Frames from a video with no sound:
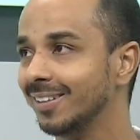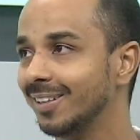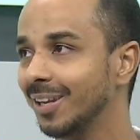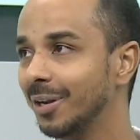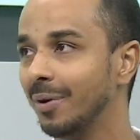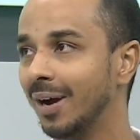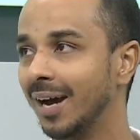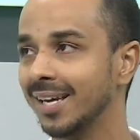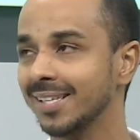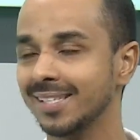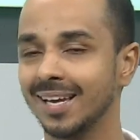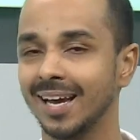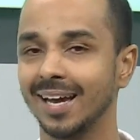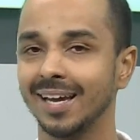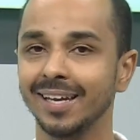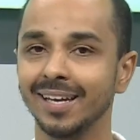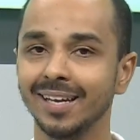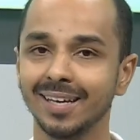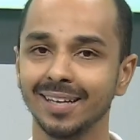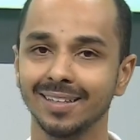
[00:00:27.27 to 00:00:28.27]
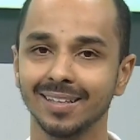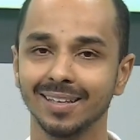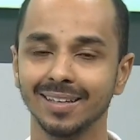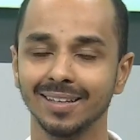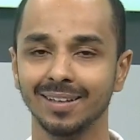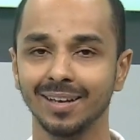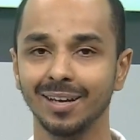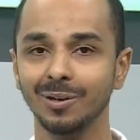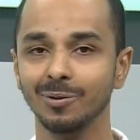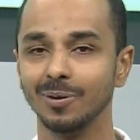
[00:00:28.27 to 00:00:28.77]
tem o Arrascaeta,
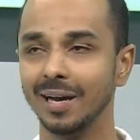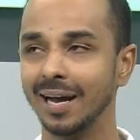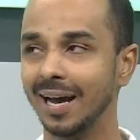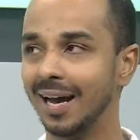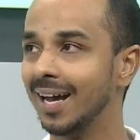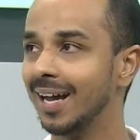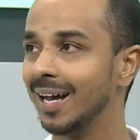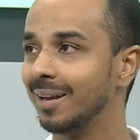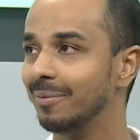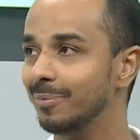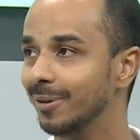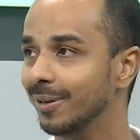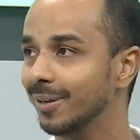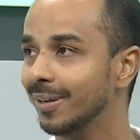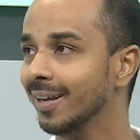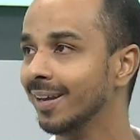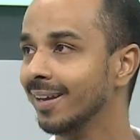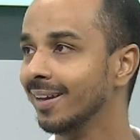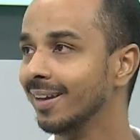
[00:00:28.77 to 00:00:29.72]
tem o Gabi,